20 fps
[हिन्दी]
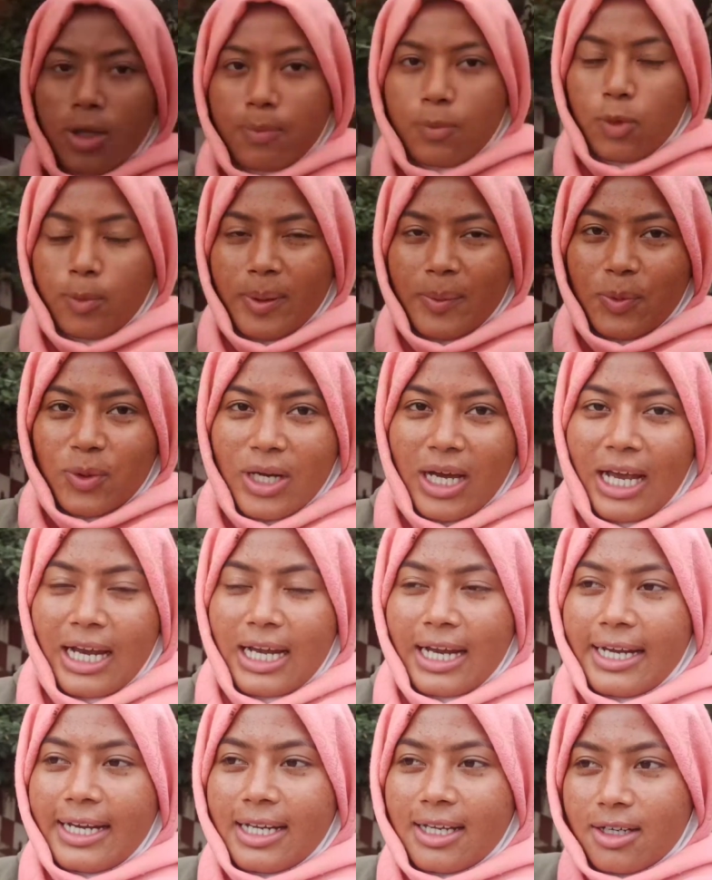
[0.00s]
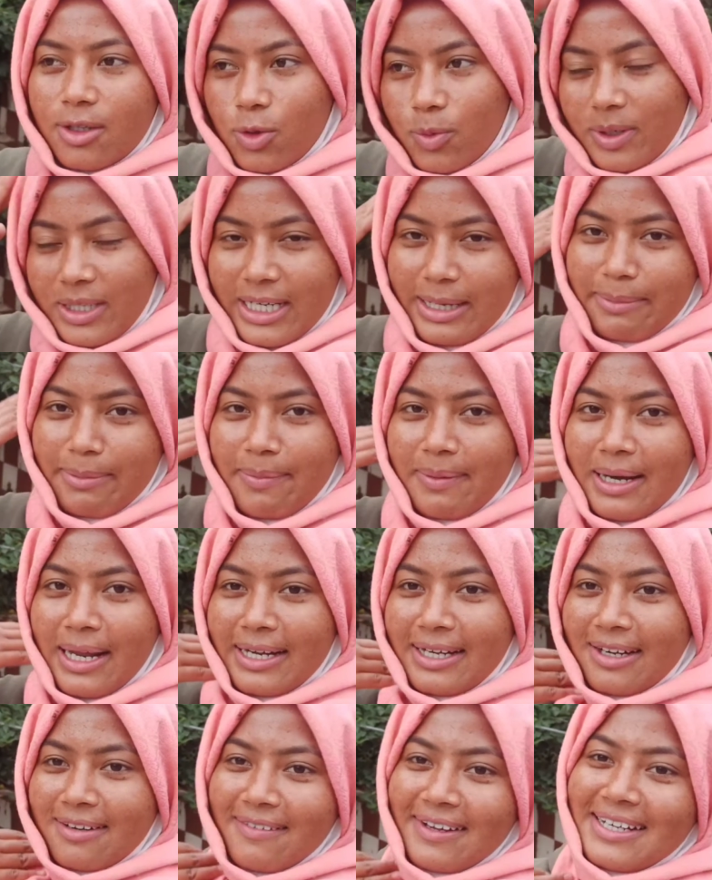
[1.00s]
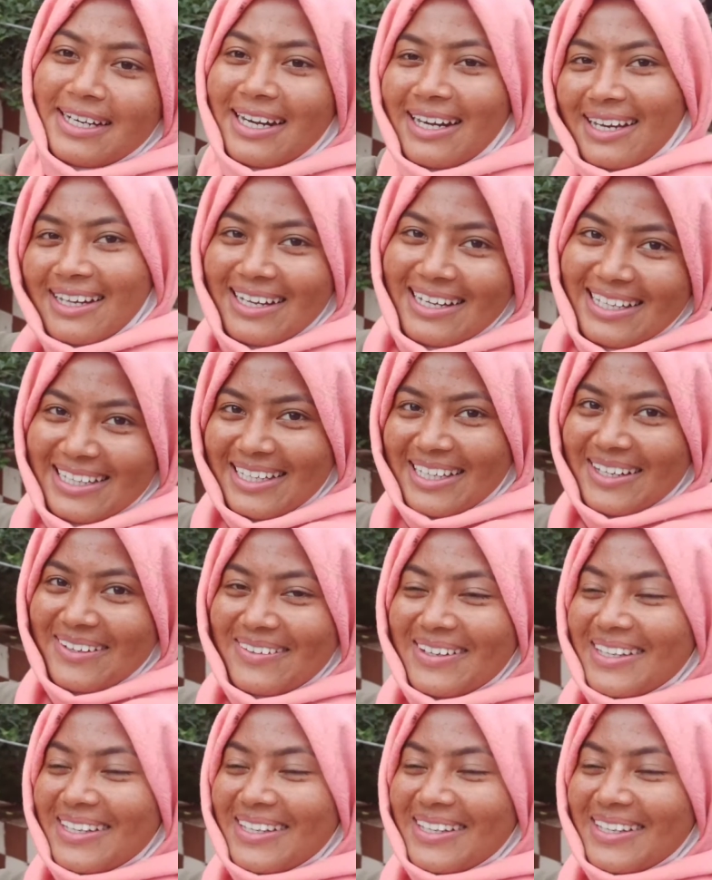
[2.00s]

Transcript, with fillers: और मुंह पे पूरा आईलाइनर दुपट्टे पे भी लाइनर वाइनर लगा दिया है